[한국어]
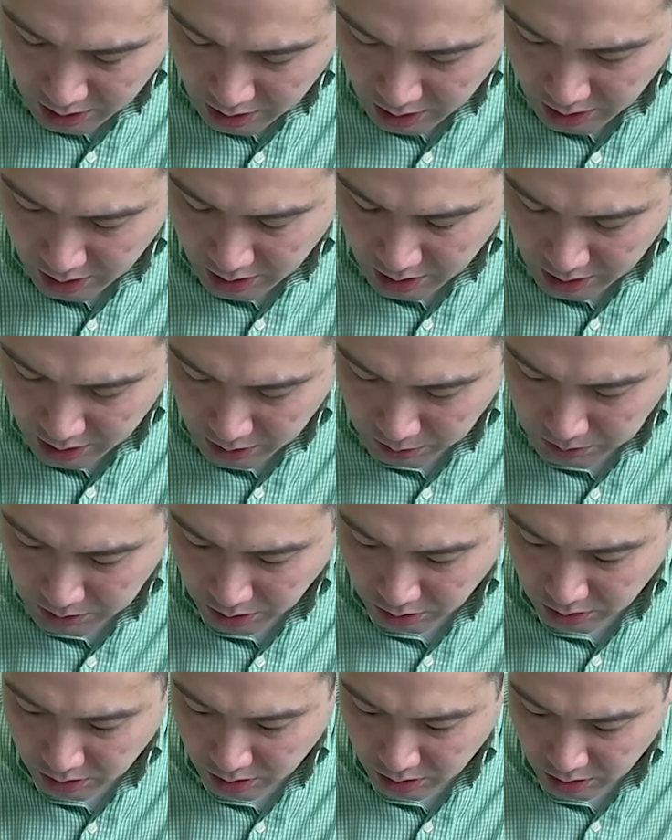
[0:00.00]
이칩
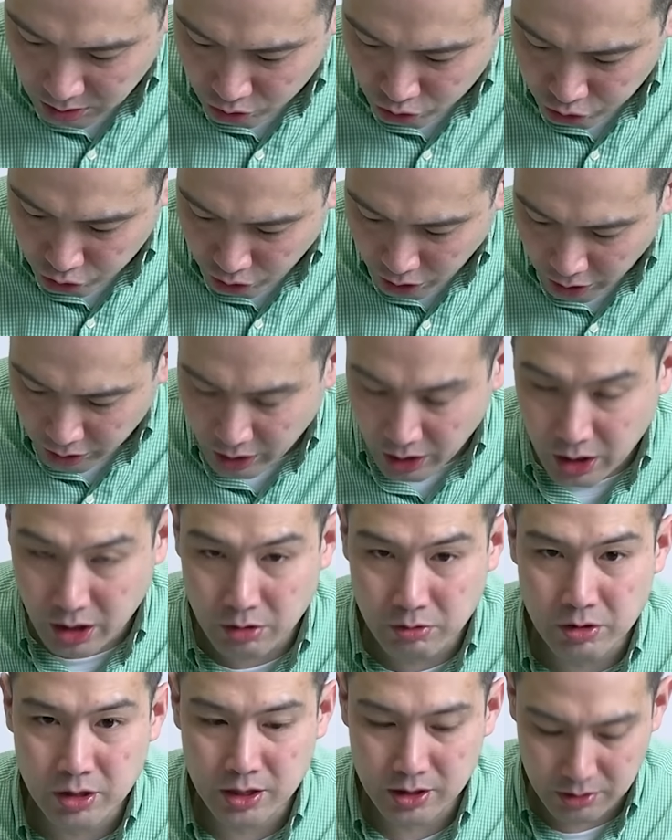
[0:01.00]
성능을
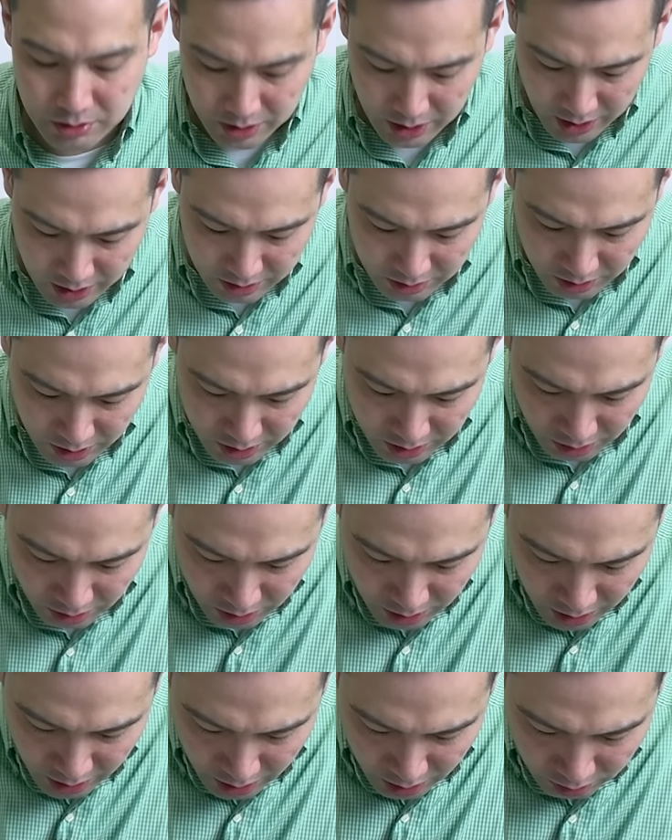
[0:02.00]
구현하기 위해서 사전에
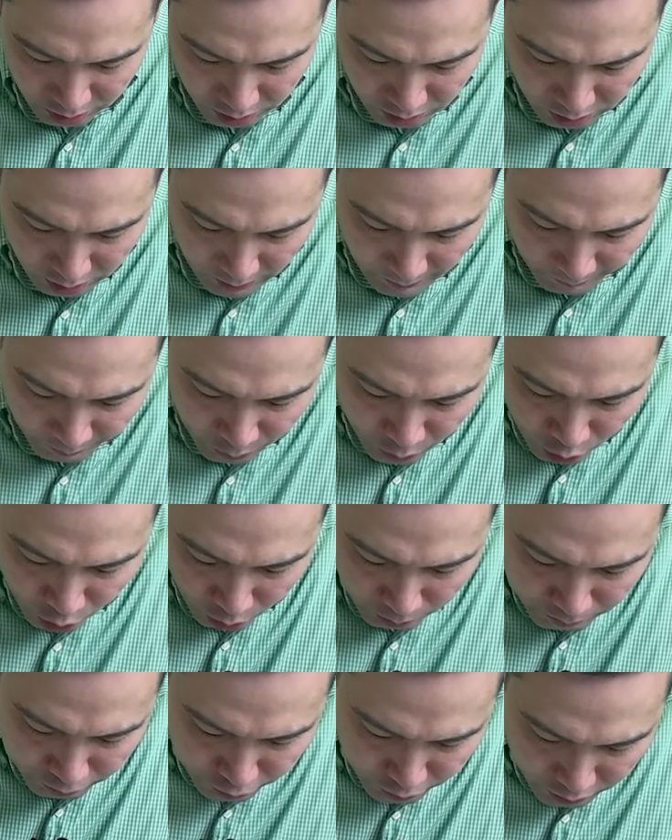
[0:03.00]
설계하고
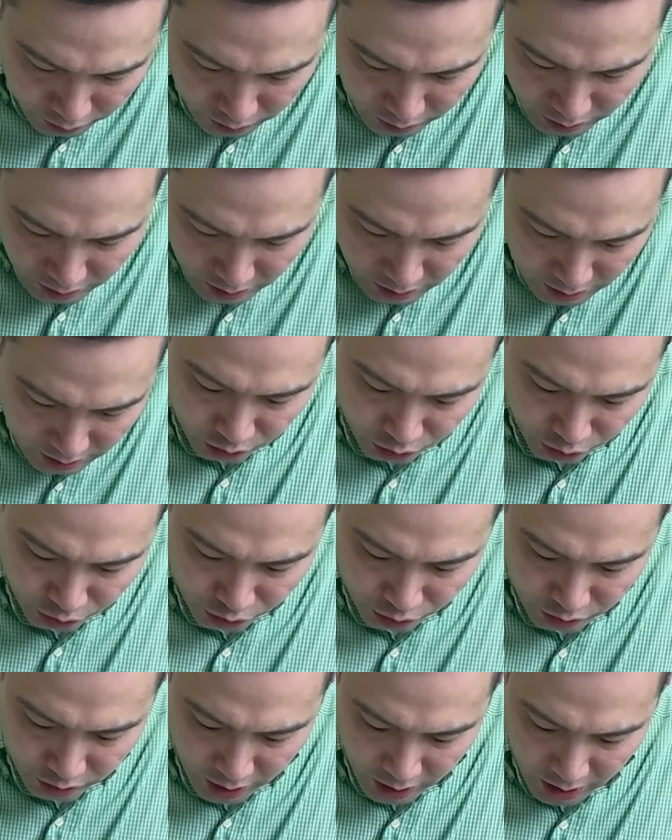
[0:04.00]
높은
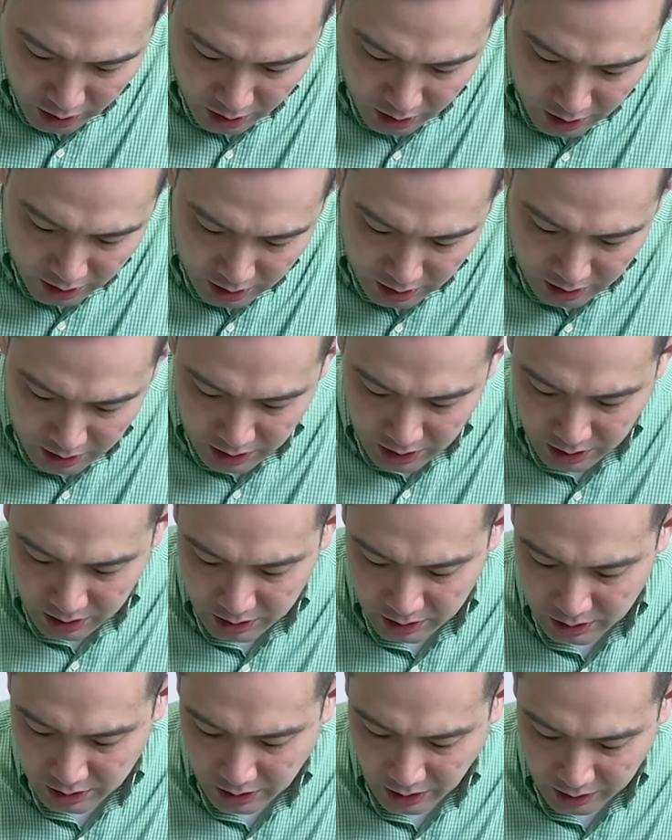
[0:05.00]
수준의
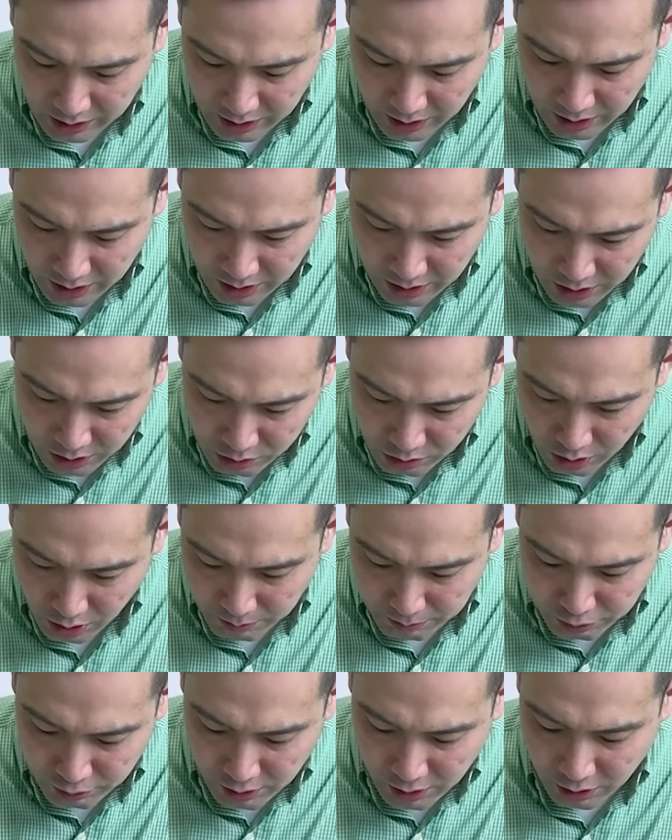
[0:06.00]
기능을 나타내는
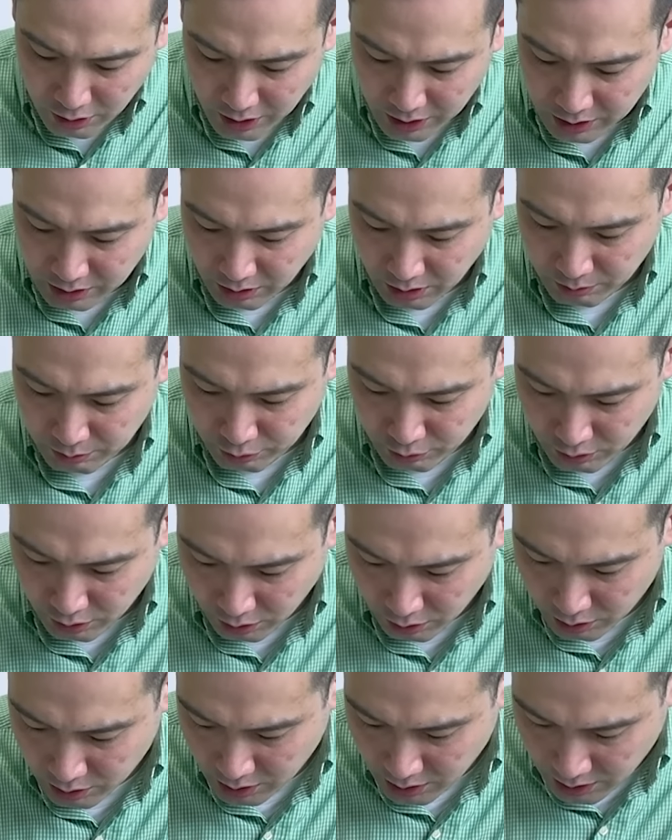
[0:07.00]
일종의 블럭 같은 거예요,
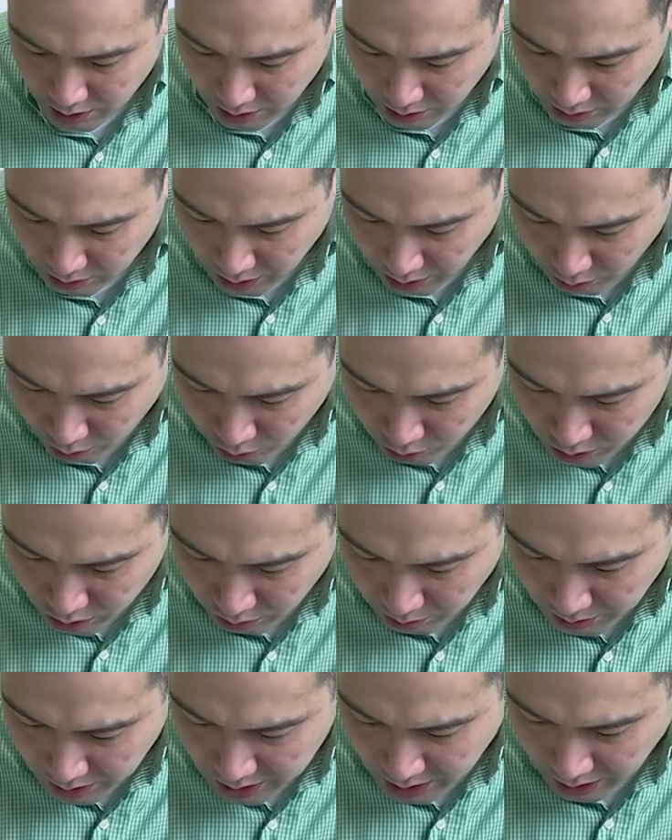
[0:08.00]
블럭. 근데
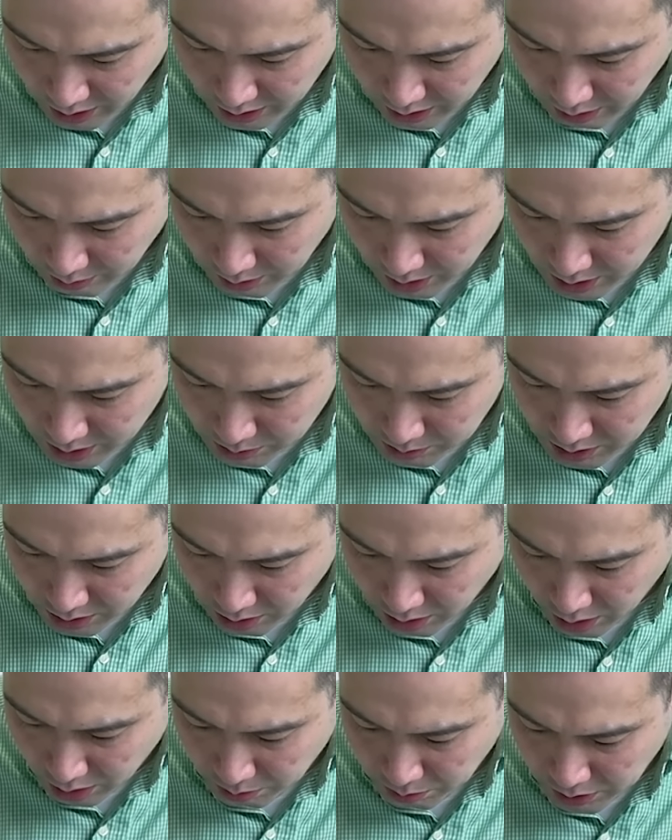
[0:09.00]
공정 미세화 때문에 칩
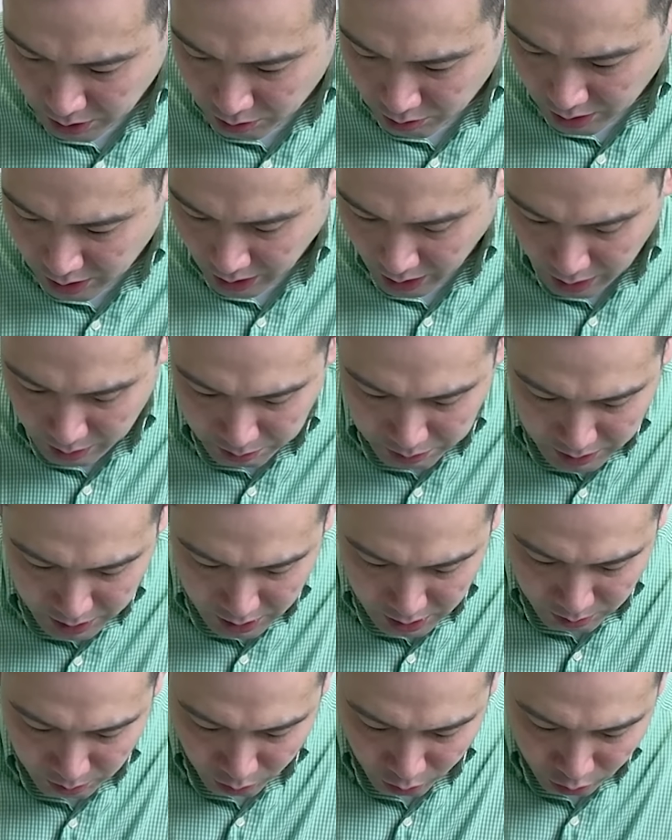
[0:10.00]
설계에 필요한
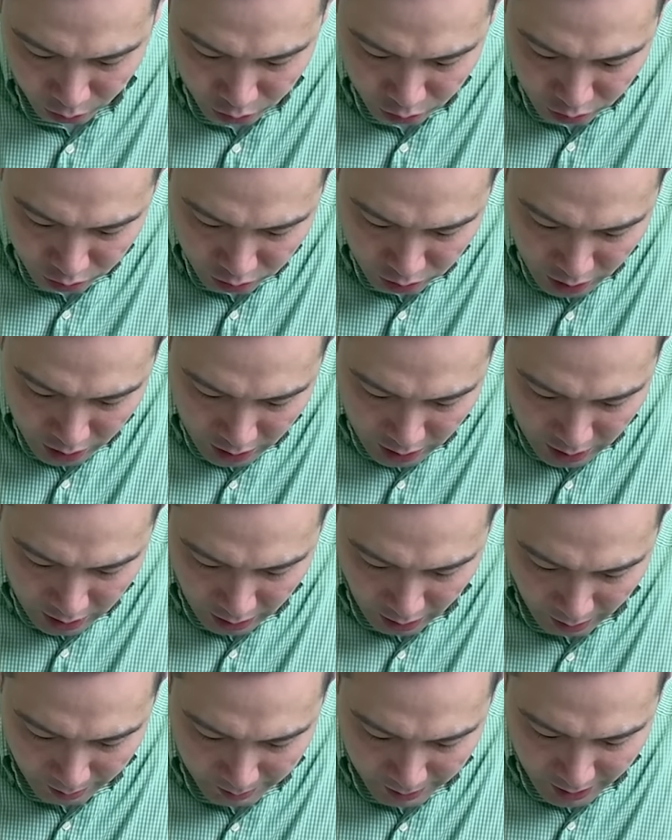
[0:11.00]
IP를 모두
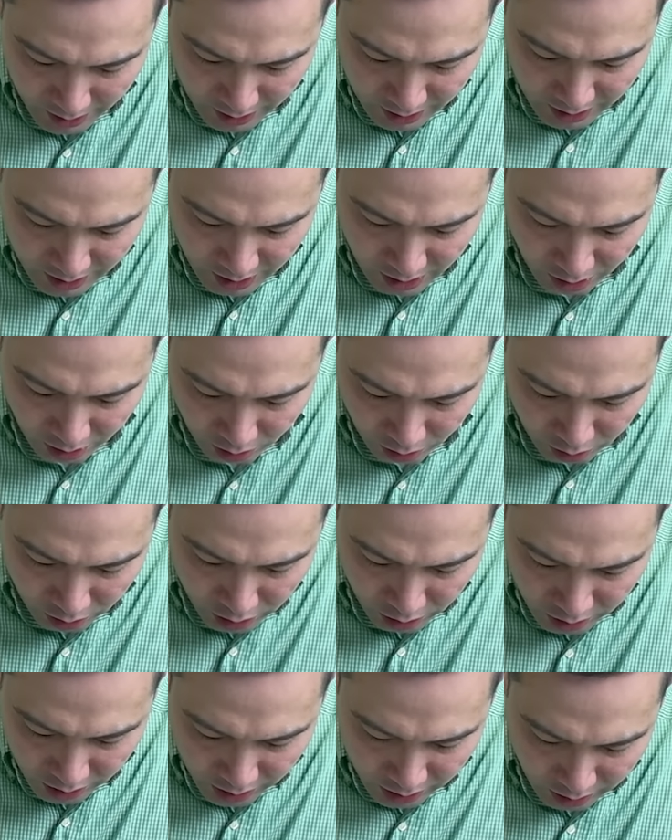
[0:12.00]
개발하기가
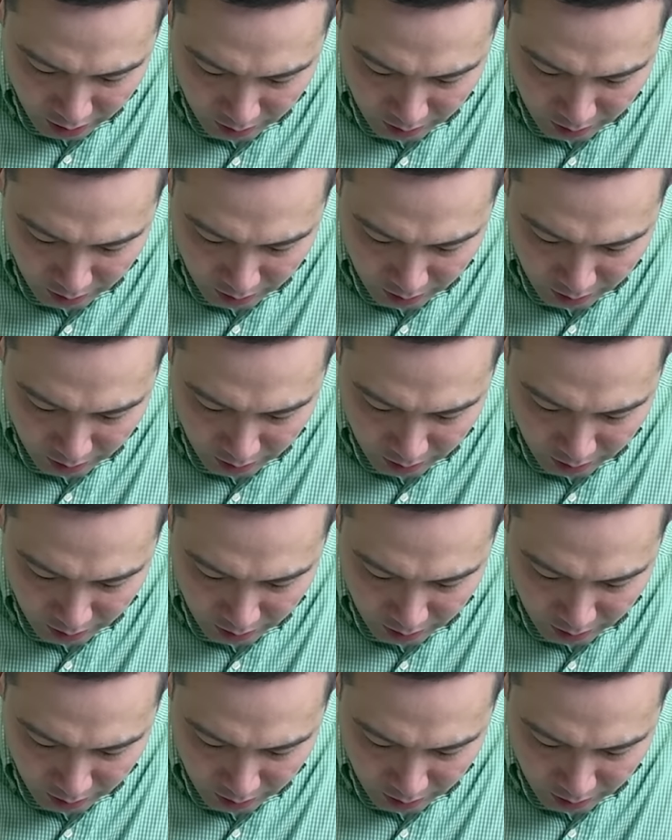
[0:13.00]
어렵기